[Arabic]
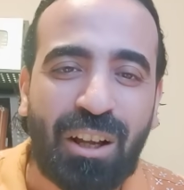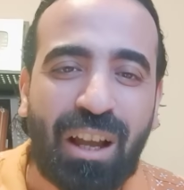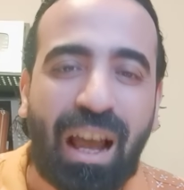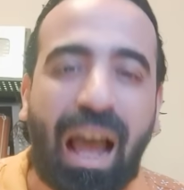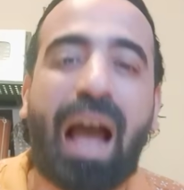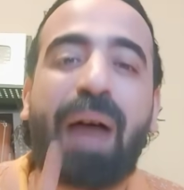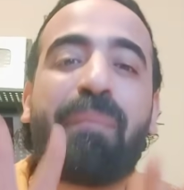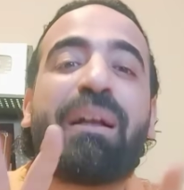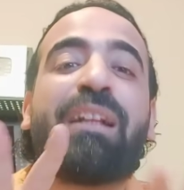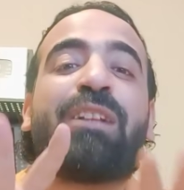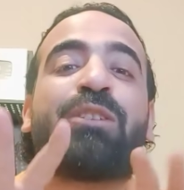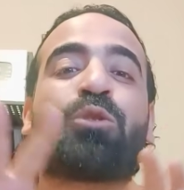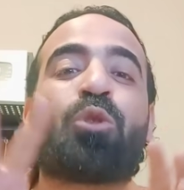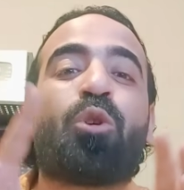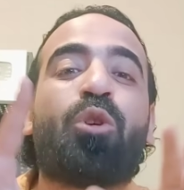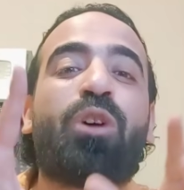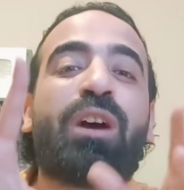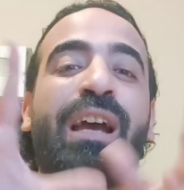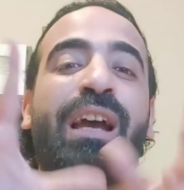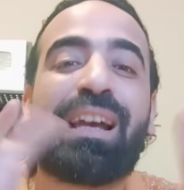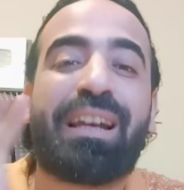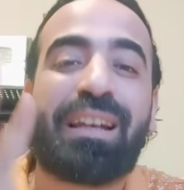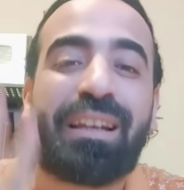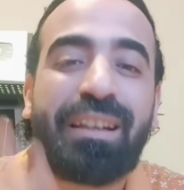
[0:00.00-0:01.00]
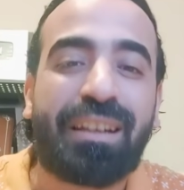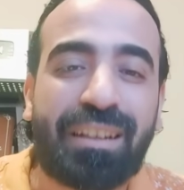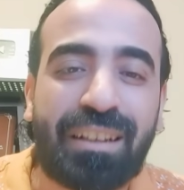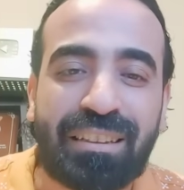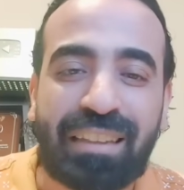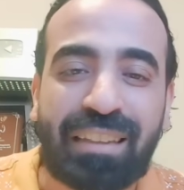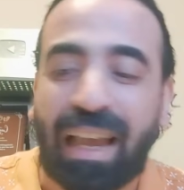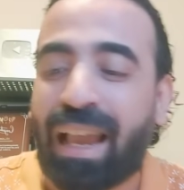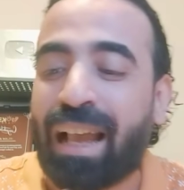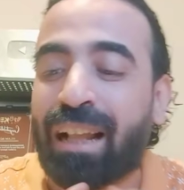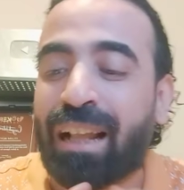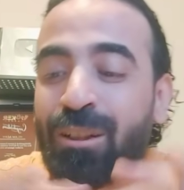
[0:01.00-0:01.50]
عملتوا ايه؟
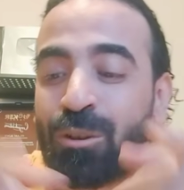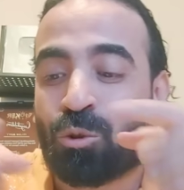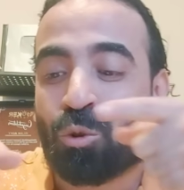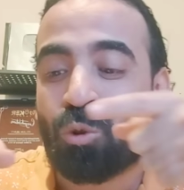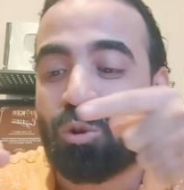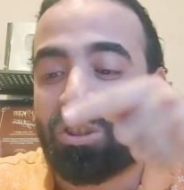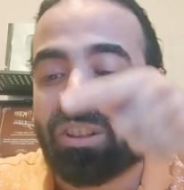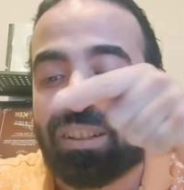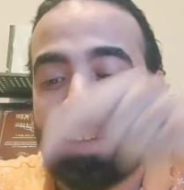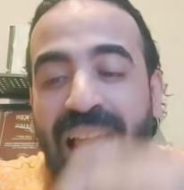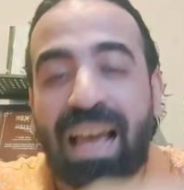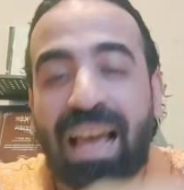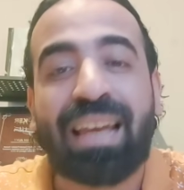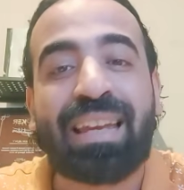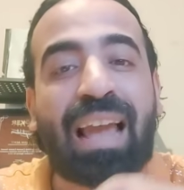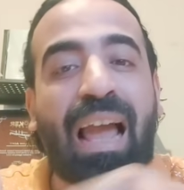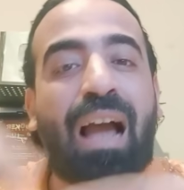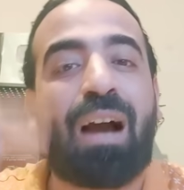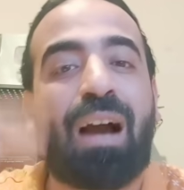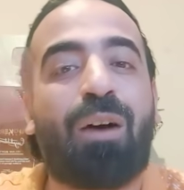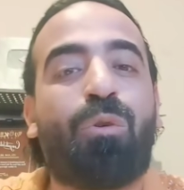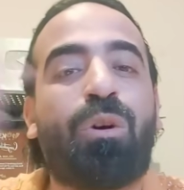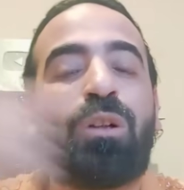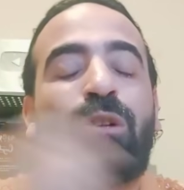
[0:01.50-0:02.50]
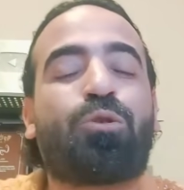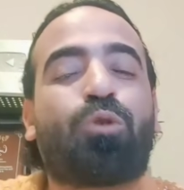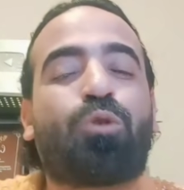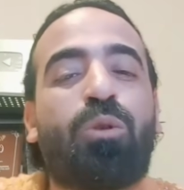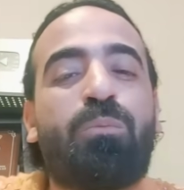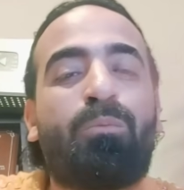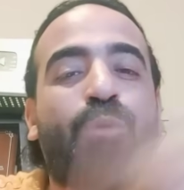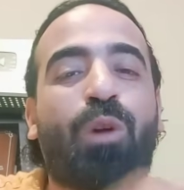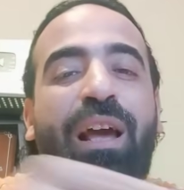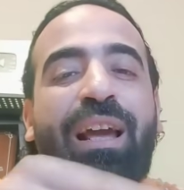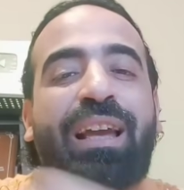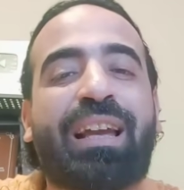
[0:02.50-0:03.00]
دخلتوا ازاي؟ حولتوا
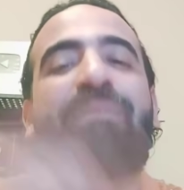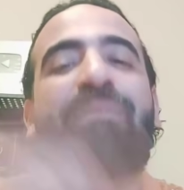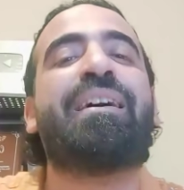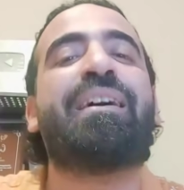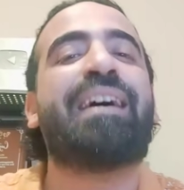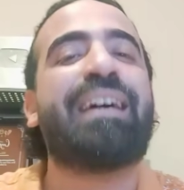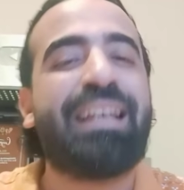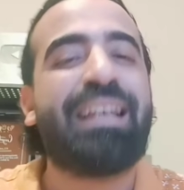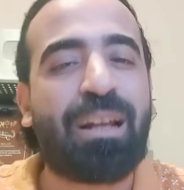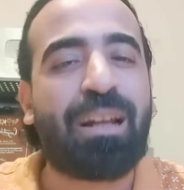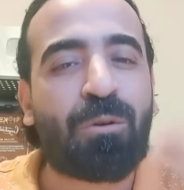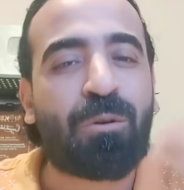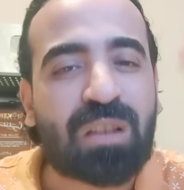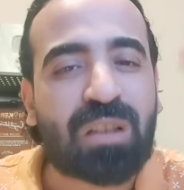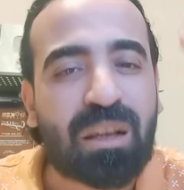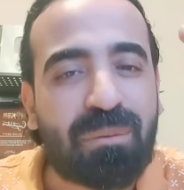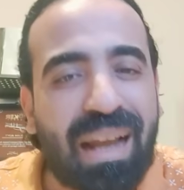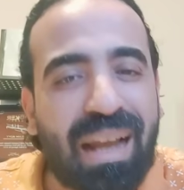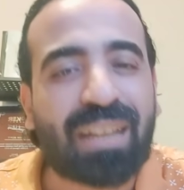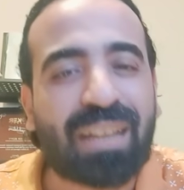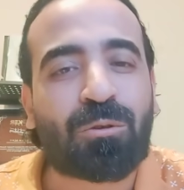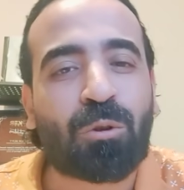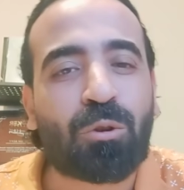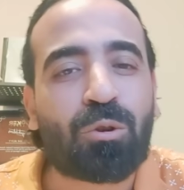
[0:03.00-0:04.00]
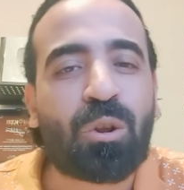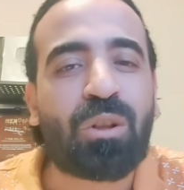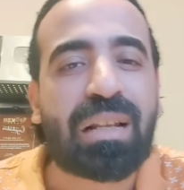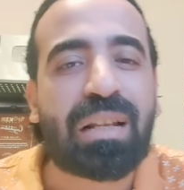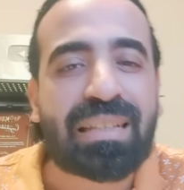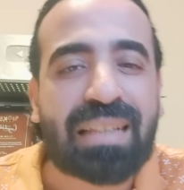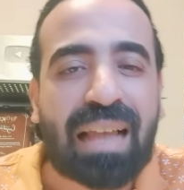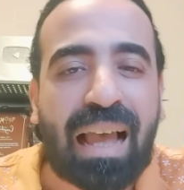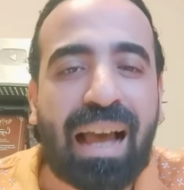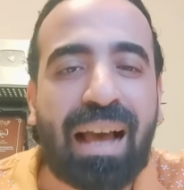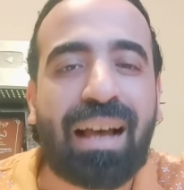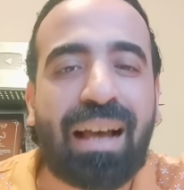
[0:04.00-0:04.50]
المركب لو سمحتوا ادوا
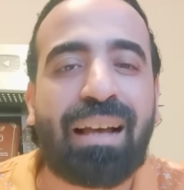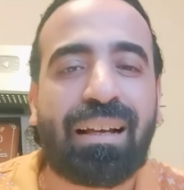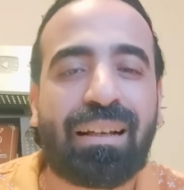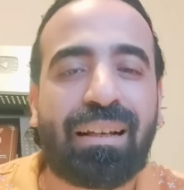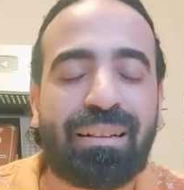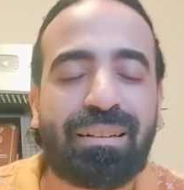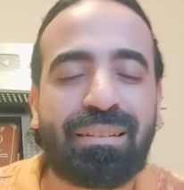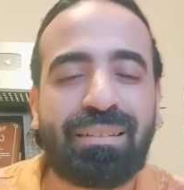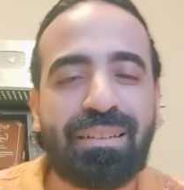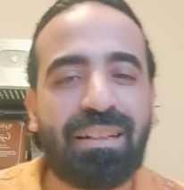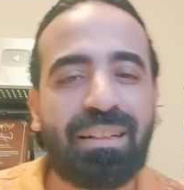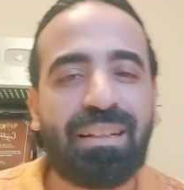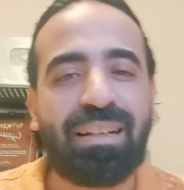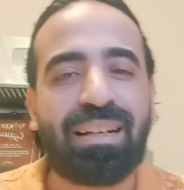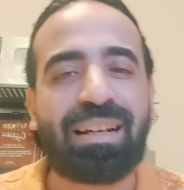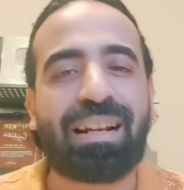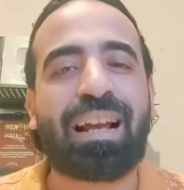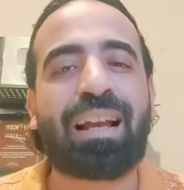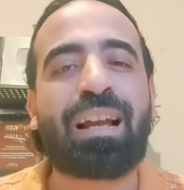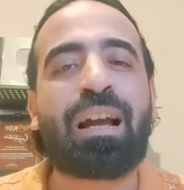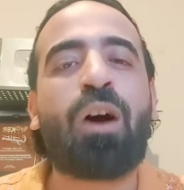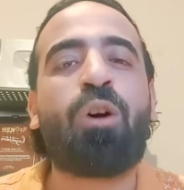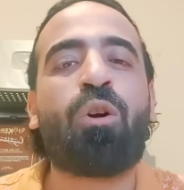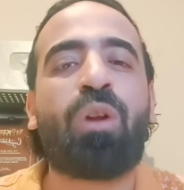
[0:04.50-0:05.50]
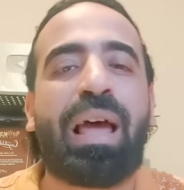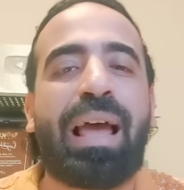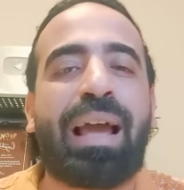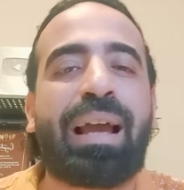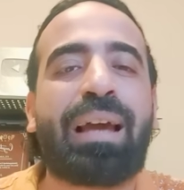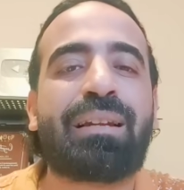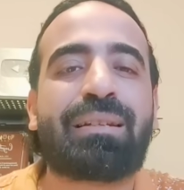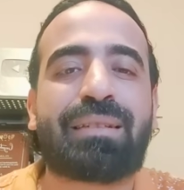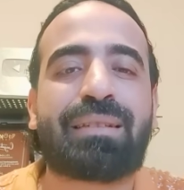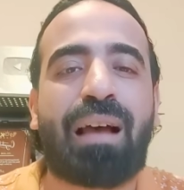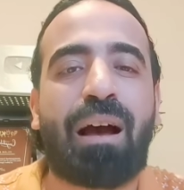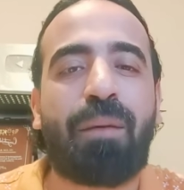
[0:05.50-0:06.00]
الناس حقها رجعوا الحاجه
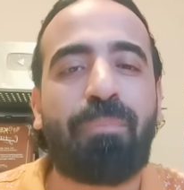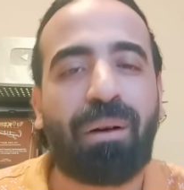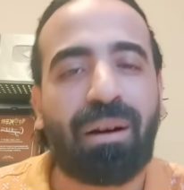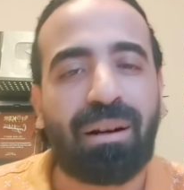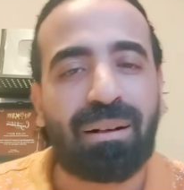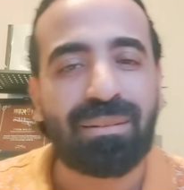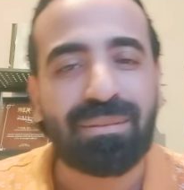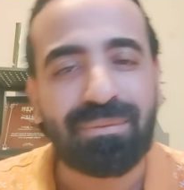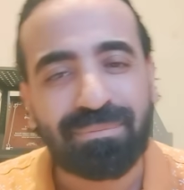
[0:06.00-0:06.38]
لاصحابها